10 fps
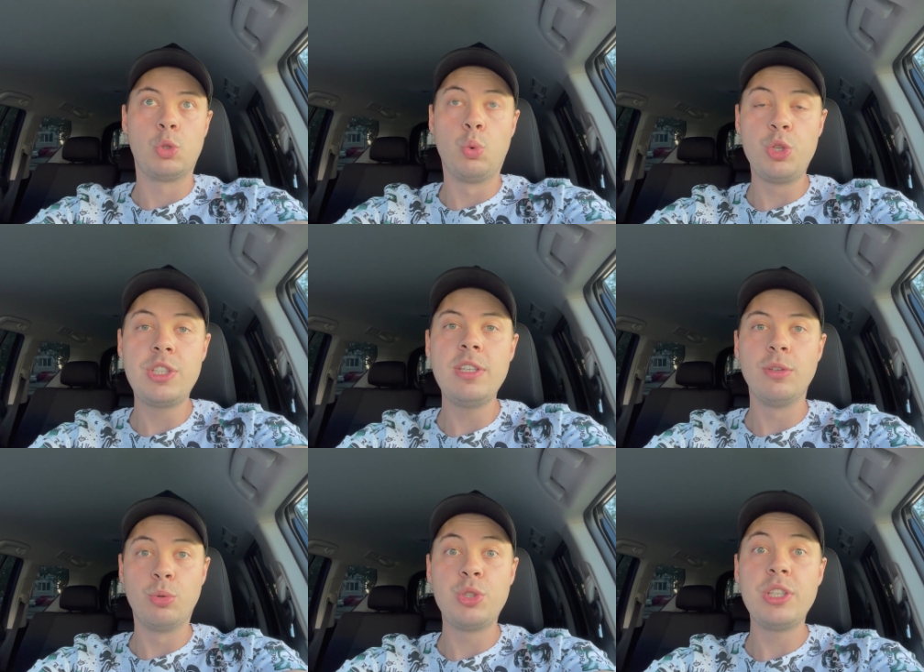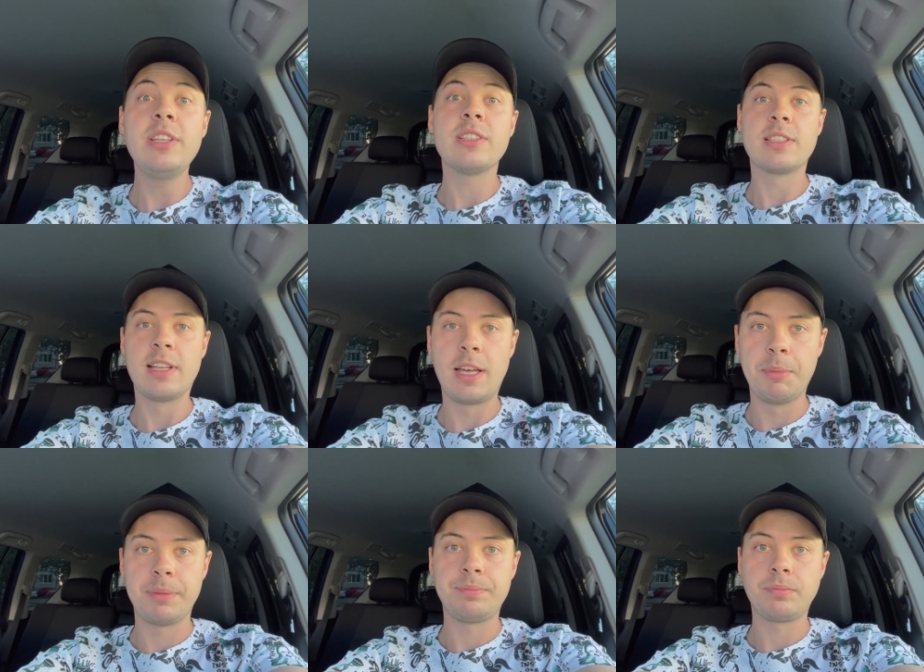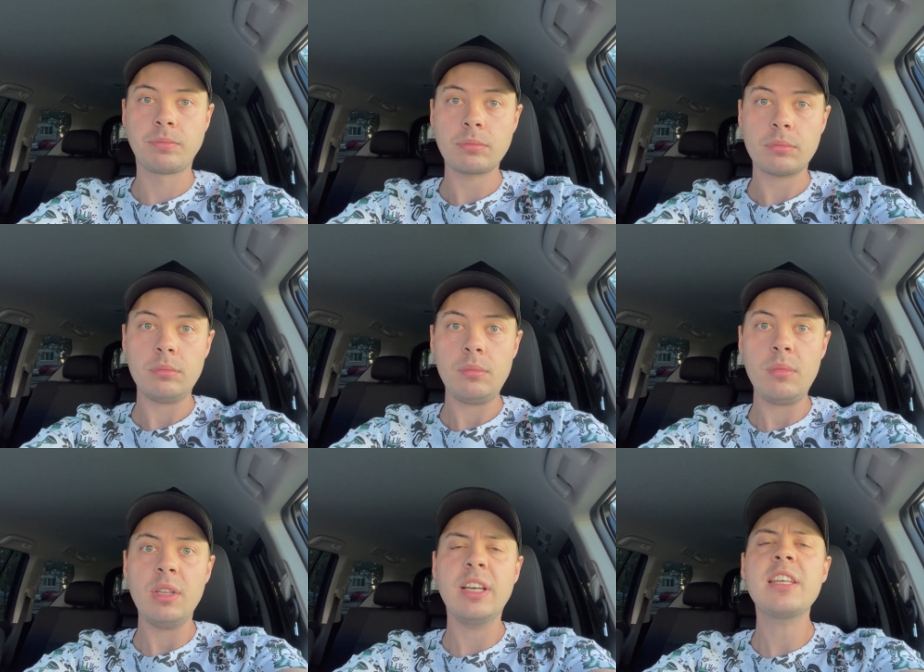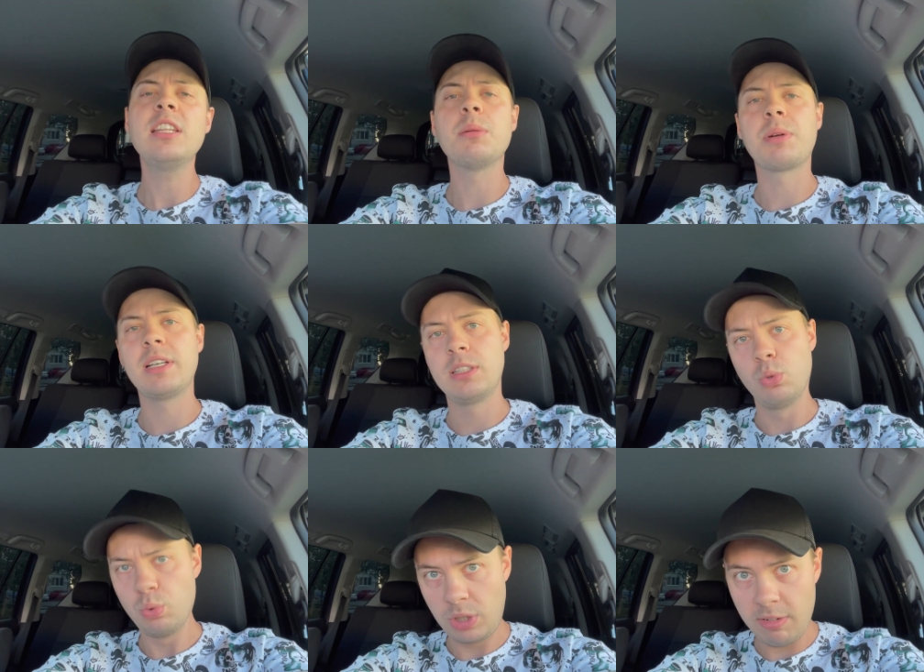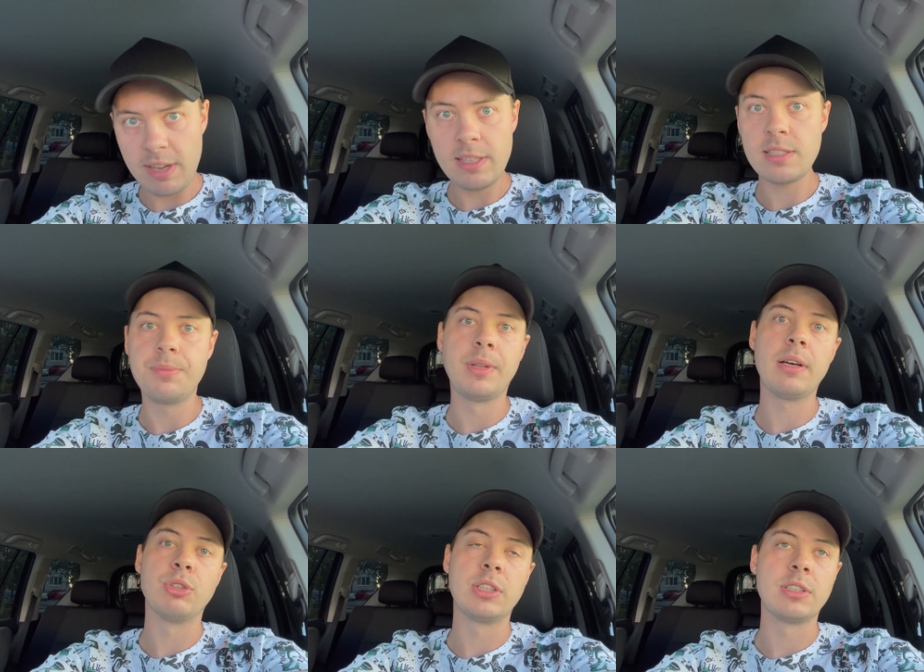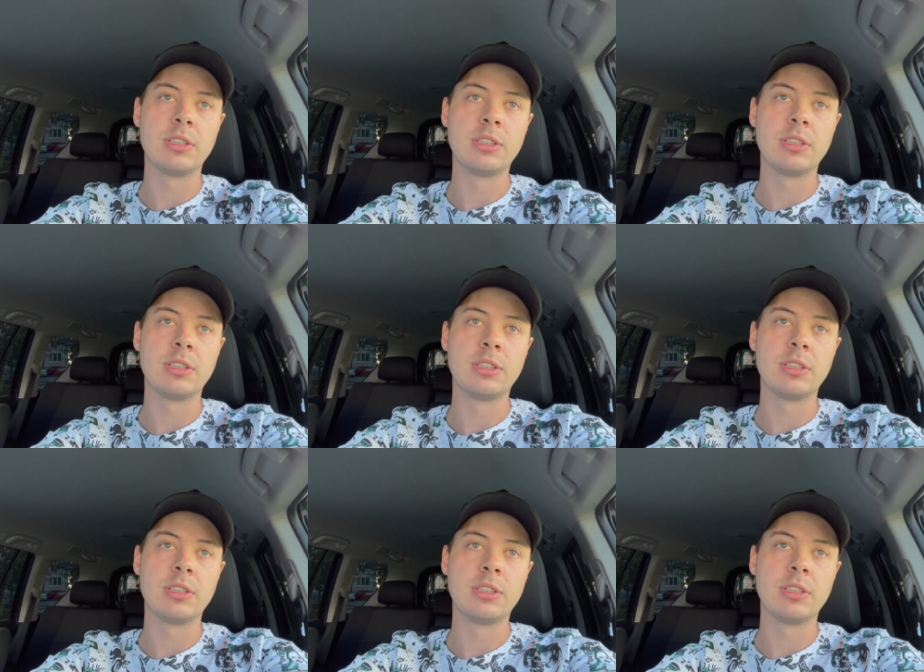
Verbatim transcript: уйти, уйти с найма, Какие-то проекты удавались, да, вот эти